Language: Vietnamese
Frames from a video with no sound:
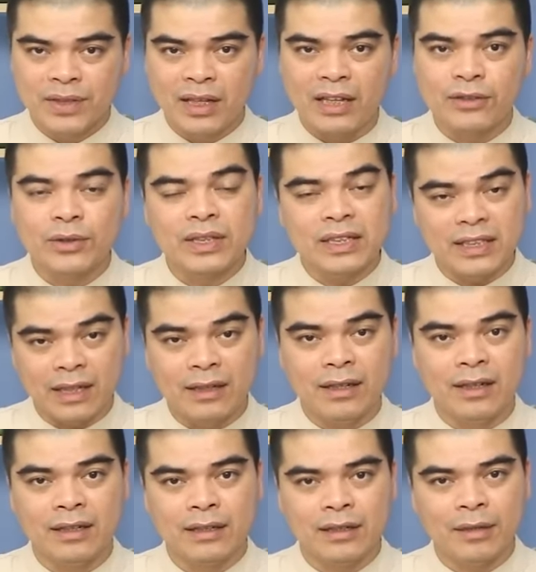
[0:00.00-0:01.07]
À, tôi sẽ trả
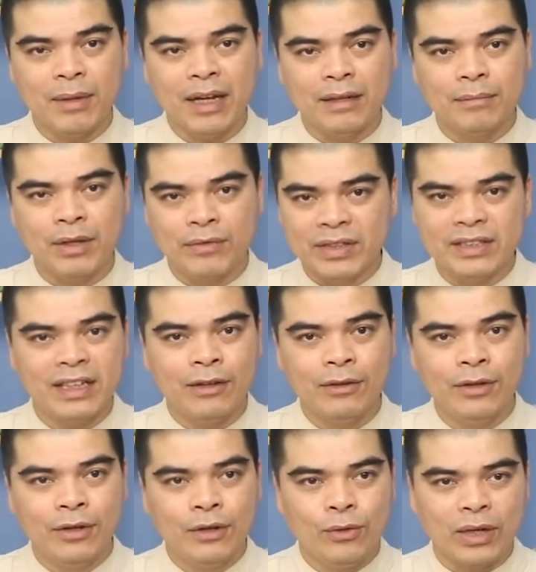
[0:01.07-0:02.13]
lời các bạn bằng video
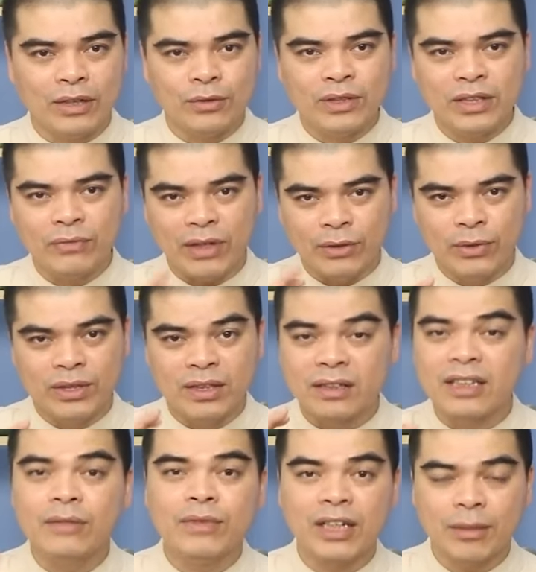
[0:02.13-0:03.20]
hoặc là tôi sẽ phản hồi
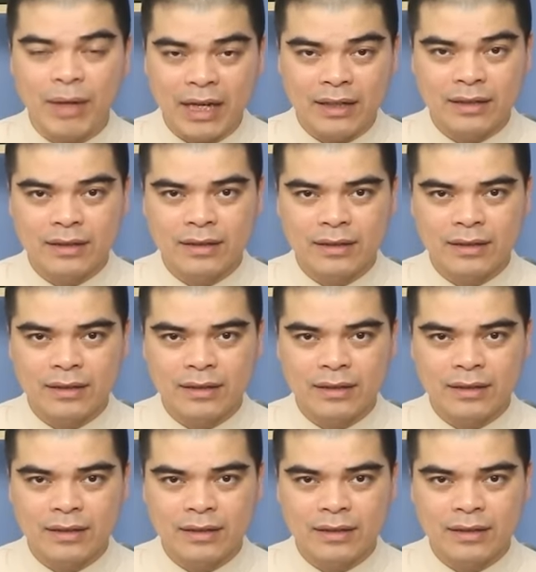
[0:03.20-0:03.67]
trực tiếp với các bạn.